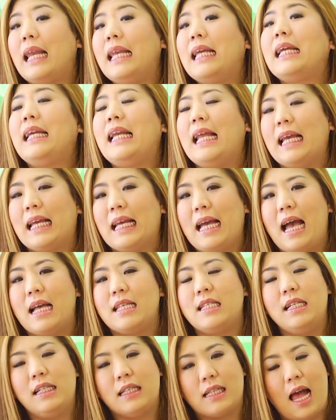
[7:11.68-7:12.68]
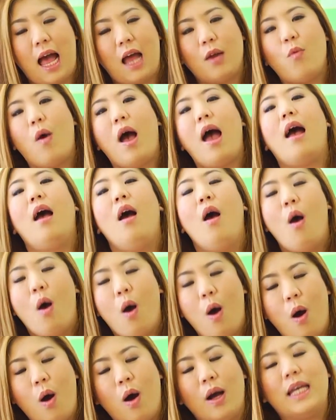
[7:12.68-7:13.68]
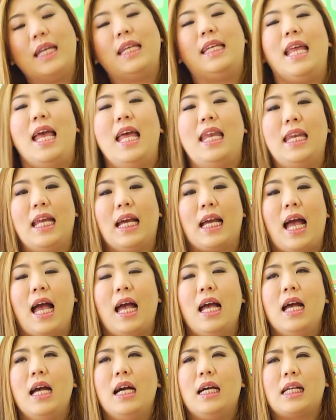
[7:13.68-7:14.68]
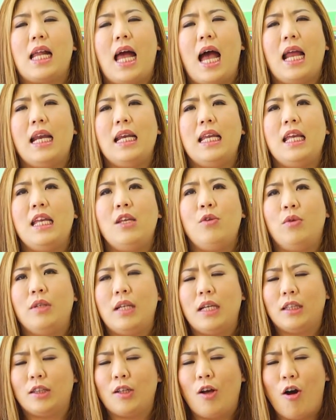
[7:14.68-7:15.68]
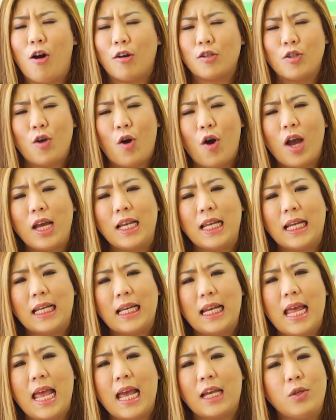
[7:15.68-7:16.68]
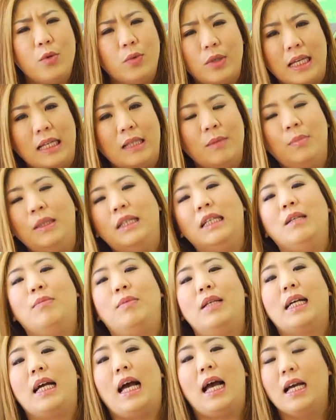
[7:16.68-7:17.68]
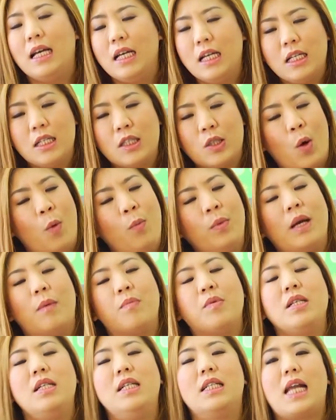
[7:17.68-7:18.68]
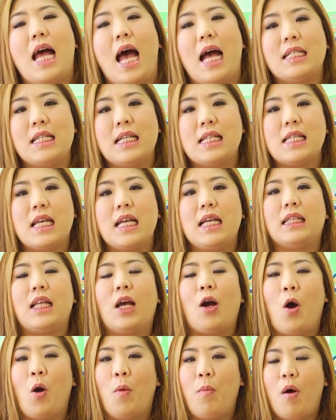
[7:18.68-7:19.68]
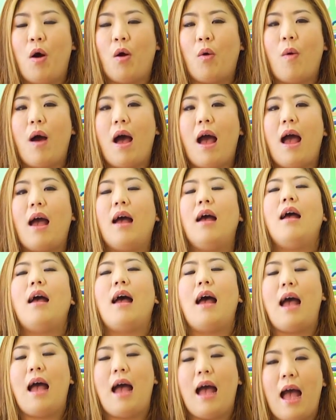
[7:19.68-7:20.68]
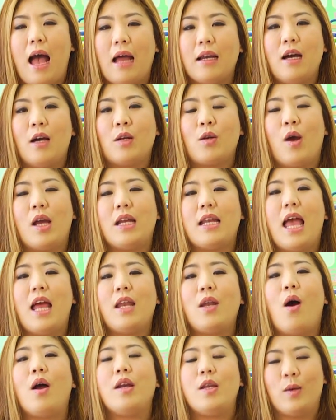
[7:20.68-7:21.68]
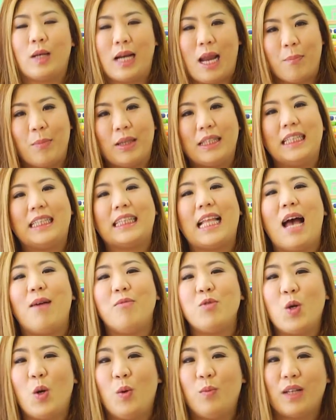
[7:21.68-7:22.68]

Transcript: นเล็กๆ ค่ะชื่อร้านว่า หอฮิตเด็นนะคะ ร้านนี้อยู่ในตอกซอยเล็กๆ อยู่ในหลืมๆเลยค่ะสมกับชื่อร้านจริงๆแต่เขาบอกว่าอาหารอร่อยแน่นอนเดี๋ยวกลับมาติดตามชม